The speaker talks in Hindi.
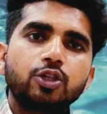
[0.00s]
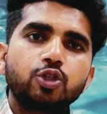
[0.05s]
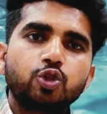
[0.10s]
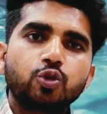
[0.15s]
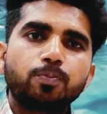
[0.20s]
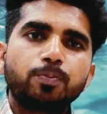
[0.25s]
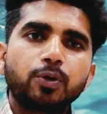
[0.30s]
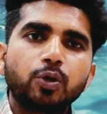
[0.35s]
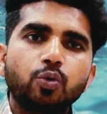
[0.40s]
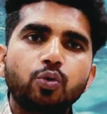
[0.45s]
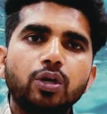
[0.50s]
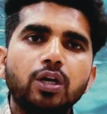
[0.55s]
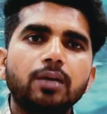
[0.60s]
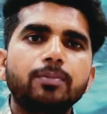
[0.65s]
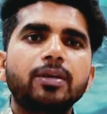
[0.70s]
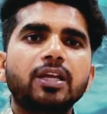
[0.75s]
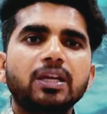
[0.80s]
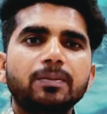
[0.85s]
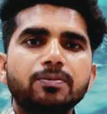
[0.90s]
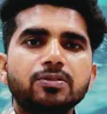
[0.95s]
जो प्योर है
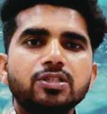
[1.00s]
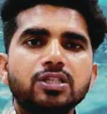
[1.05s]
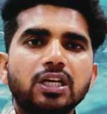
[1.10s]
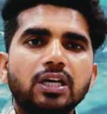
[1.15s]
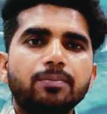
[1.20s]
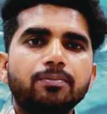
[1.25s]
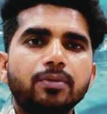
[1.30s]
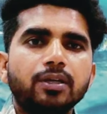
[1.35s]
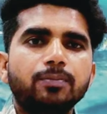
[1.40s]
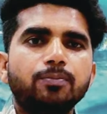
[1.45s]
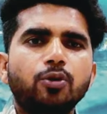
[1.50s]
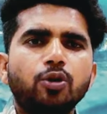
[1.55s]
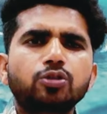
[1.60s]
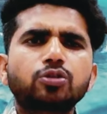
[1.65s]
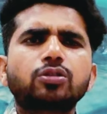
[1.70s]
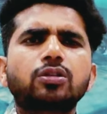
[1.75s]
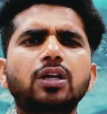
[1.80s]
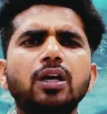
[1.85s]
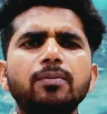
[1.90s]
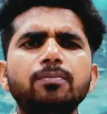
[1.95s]
मेरे पंजाब में
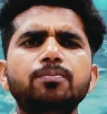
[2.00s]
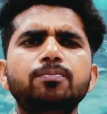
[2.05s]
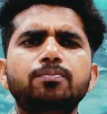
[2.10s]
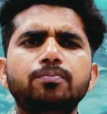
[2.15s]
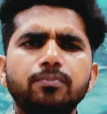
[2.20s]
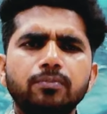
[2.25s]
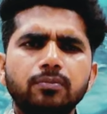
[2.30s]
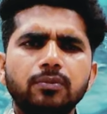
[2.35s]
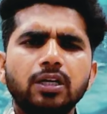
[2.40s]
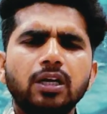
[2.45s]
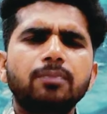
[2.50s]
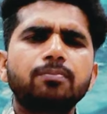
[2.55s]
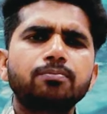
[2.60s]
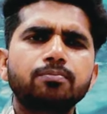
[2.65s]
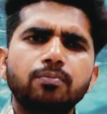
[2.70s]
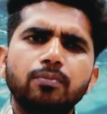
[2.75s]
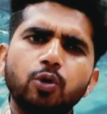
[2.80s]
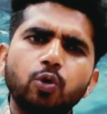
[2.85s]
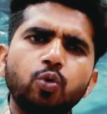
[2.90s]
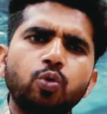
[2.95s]
बहुत कम कम
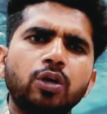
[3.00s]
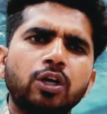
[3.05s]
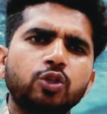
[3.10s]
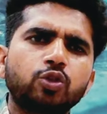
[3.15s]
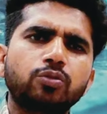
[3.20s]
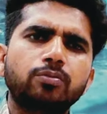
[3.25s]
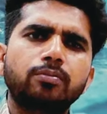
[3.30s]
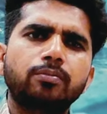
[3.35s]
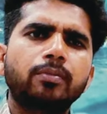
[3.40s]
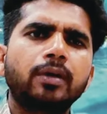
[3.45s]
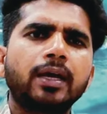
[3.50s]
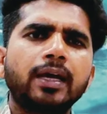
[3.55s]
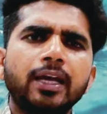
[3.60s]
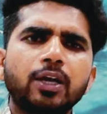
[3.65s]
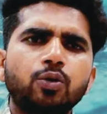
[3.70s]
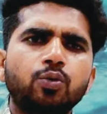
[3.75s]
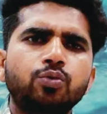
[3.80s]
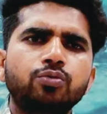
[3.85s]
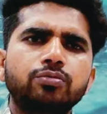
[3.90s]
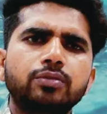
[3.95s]
बोलूँगा तो मैं
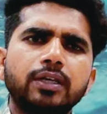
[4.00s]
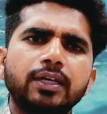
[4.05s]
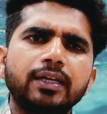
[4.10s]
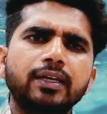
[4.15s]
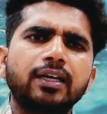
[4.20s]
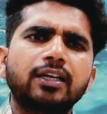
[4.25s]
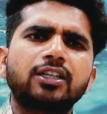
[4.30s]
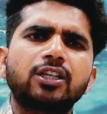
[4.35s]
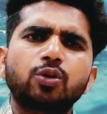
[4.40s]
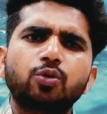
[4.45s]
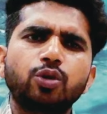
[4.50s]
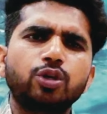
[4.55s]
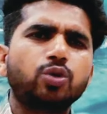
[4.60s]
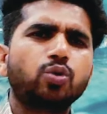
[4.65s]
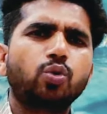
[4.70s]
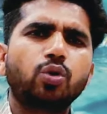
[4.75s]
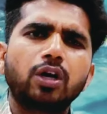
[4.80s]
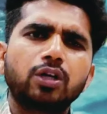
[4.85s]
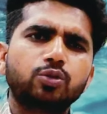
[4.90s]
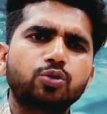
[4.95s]
हूँ एक आधा कोई
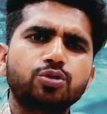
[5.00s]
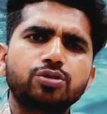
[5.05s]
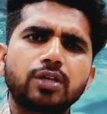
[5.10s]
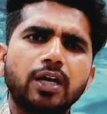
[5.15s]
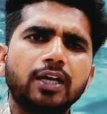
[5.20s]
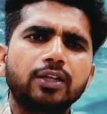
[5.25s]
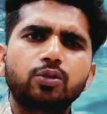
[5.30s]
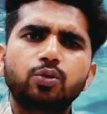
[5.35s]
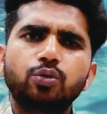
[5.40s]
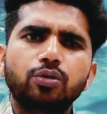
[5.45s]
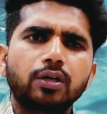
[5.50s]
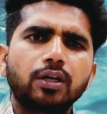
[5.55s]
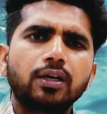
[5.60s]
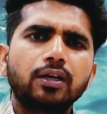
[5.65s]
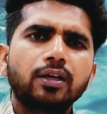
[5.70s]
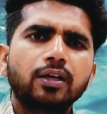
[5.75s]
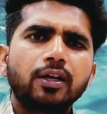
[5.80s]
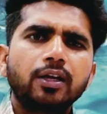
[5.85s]
होगा तो शायद होगा